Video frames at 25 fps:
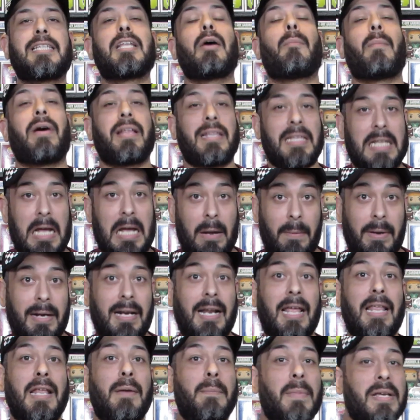te mandaban
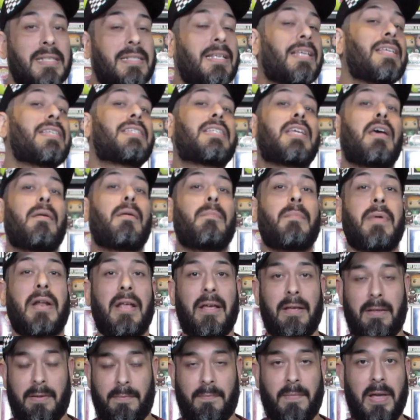la del mes de
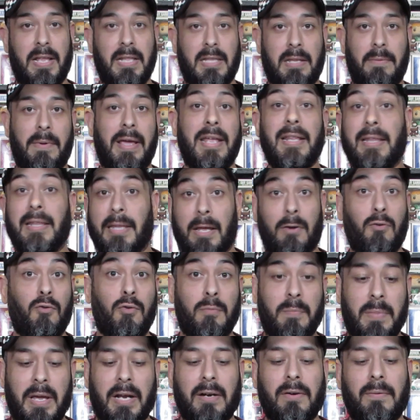diciembre 2020 o
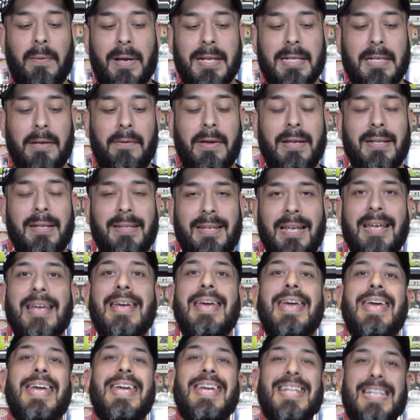invierno 2020
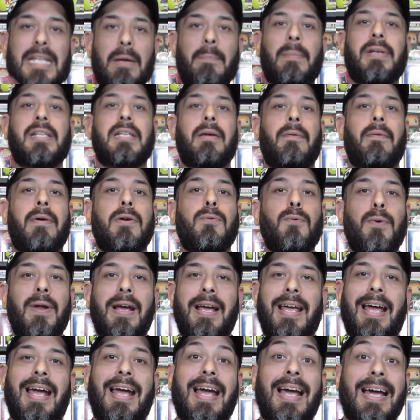y te mandaban una
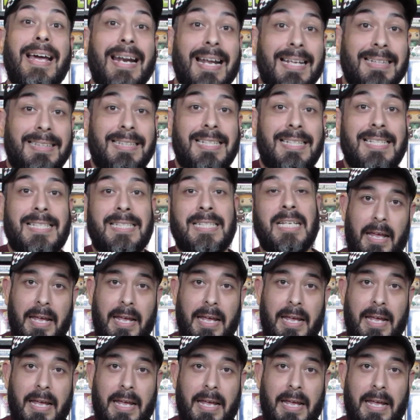caja gratis.